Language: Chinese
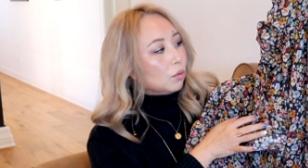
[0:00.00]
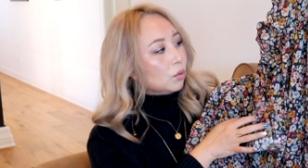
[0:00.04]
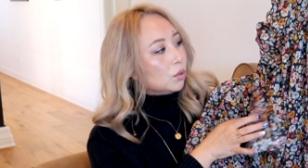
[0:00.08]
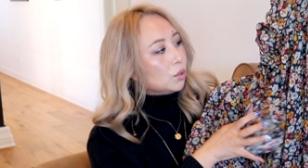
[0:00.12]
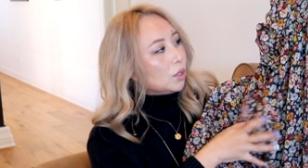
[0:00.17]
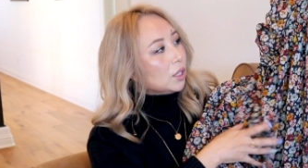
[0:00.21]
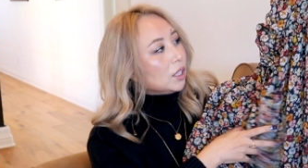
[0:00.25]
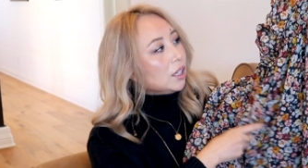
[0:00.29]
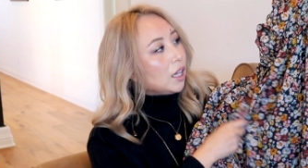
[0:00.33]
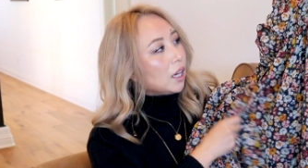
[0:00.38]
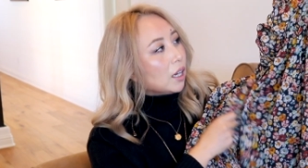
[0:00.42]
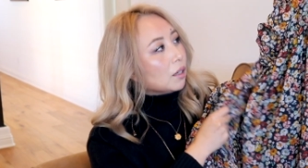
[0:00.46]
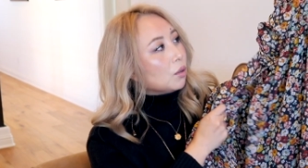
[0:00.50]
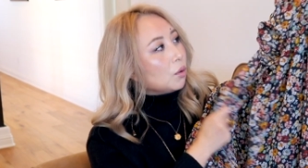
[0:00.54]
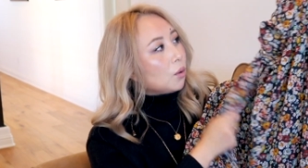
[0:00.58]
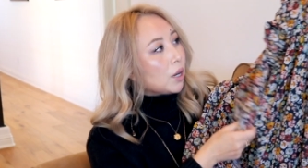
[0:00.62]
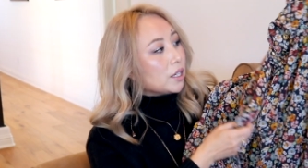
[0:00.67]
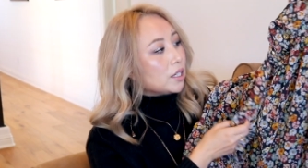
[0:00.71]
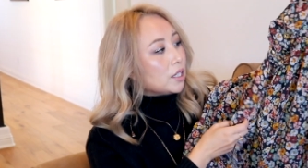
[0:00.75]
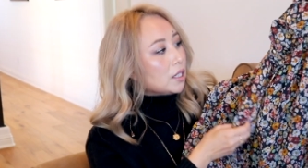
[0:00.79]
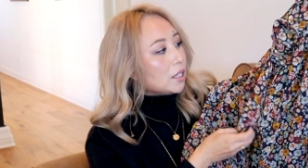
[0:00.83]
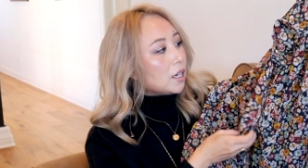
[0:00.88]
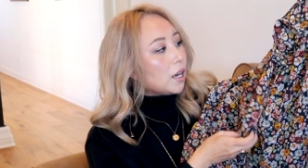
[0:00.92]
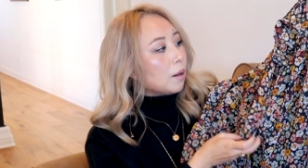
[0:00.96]
我觉得两个
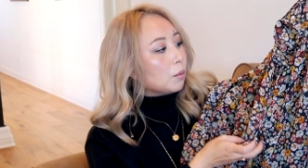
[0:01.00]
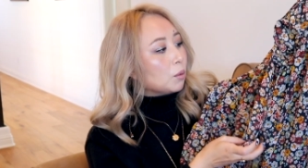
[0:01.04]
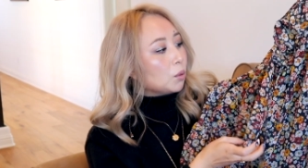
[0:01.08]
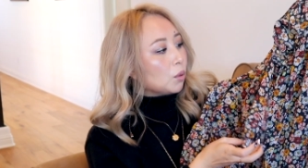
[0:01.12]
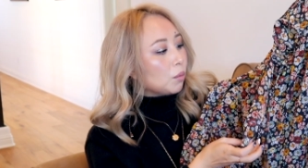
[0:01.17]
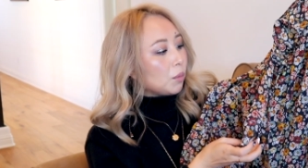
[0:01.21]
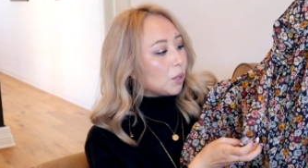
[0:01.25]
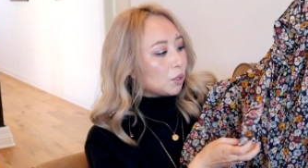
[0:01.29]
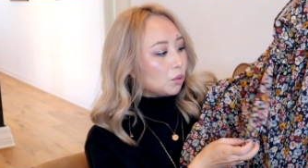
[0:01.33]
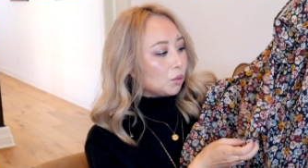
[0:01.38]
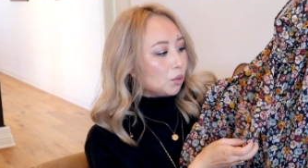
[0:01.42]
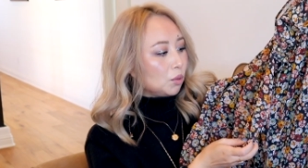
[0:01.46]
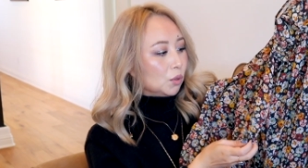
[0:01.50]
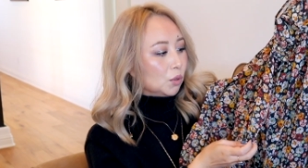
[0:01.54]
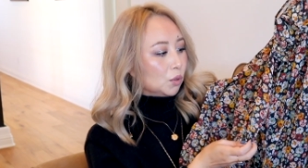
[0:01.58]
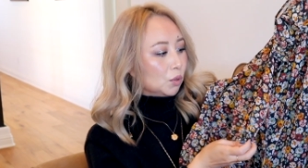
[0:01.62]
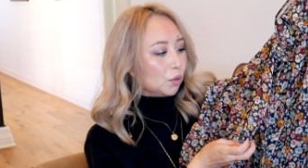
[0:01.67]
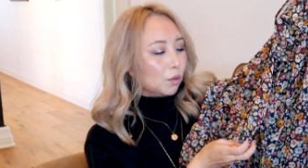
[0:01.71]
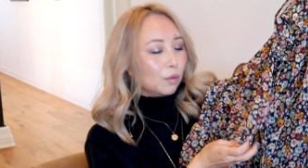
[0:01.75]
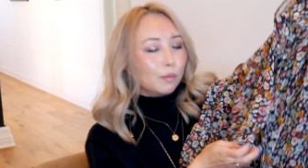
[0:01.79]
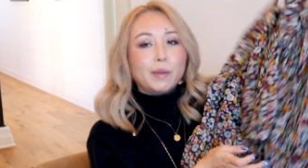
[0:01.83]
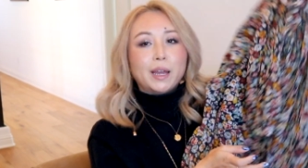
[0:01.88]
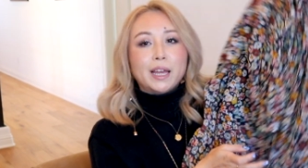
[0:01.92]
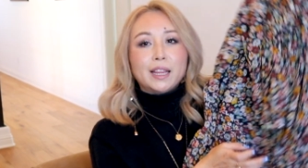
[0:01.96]
款式差不多嘛，所以我
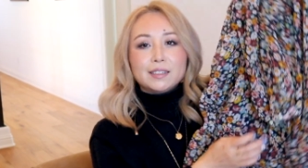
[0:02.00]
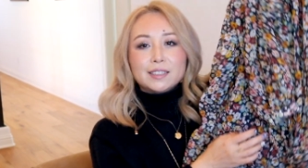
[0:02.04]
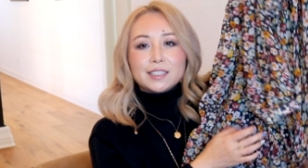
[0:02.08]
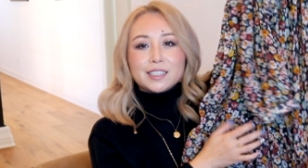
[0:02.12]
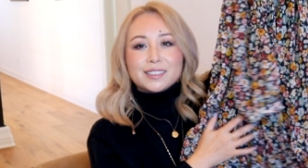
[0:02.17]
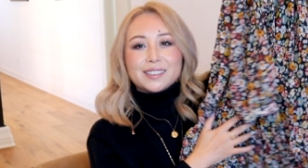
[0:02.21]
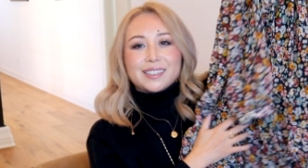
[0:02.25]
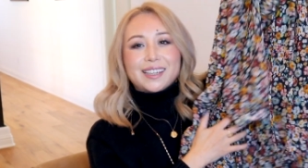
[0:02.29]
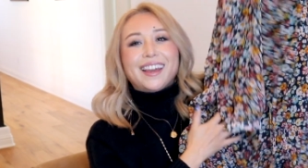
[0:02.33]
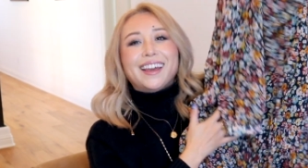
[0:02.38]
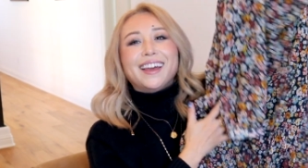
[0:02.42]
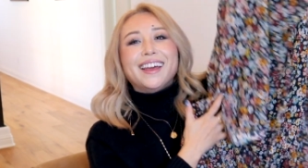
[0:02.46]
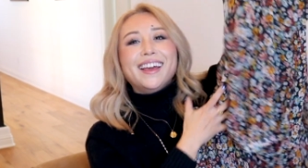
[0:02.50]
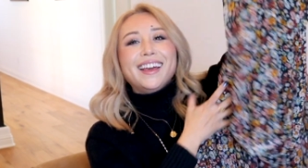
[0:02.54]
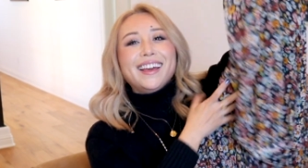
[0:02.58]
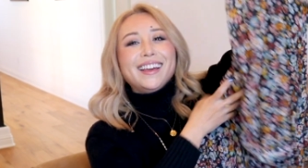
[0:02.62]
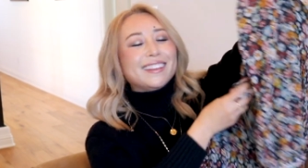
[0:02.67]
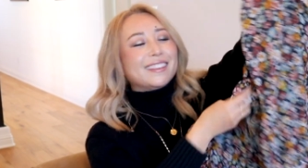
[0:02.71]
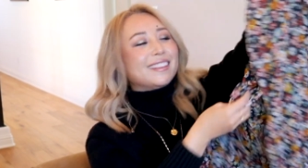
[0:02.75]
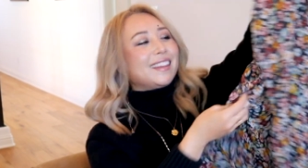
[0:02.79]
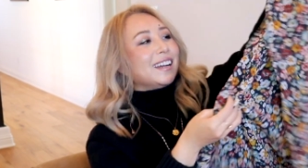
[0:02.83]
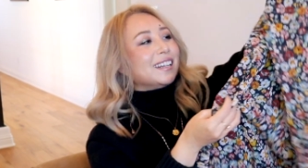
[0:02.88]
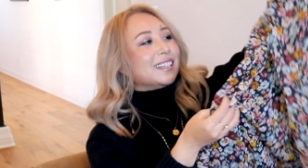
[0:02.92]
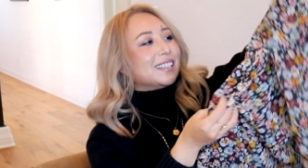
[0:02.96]
就买了这件
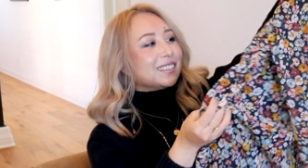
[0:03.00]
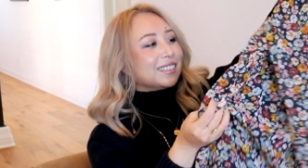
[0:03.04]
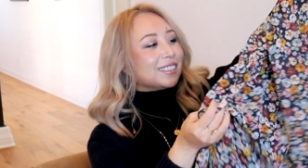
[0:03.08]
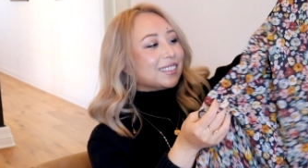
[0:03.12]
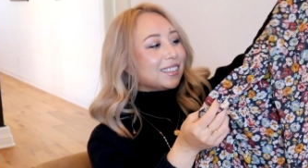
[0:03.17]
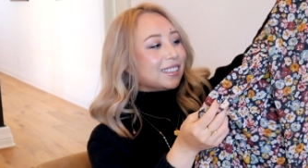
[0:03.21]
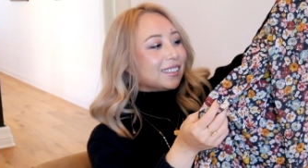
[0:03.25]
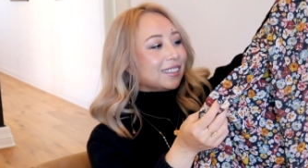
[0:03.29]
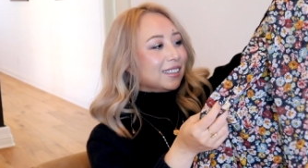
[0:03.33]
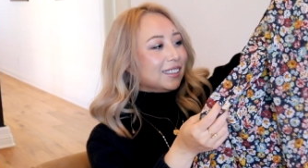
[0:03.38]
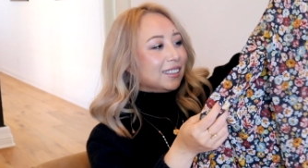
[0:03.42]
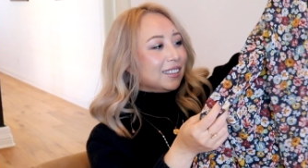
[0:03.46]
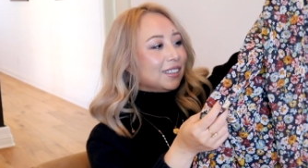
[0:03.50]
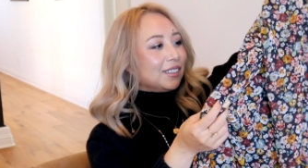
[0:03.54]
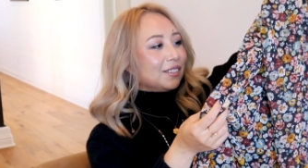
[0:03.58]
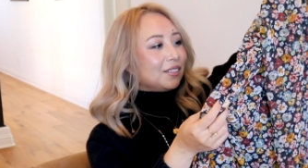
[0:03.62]
打折的。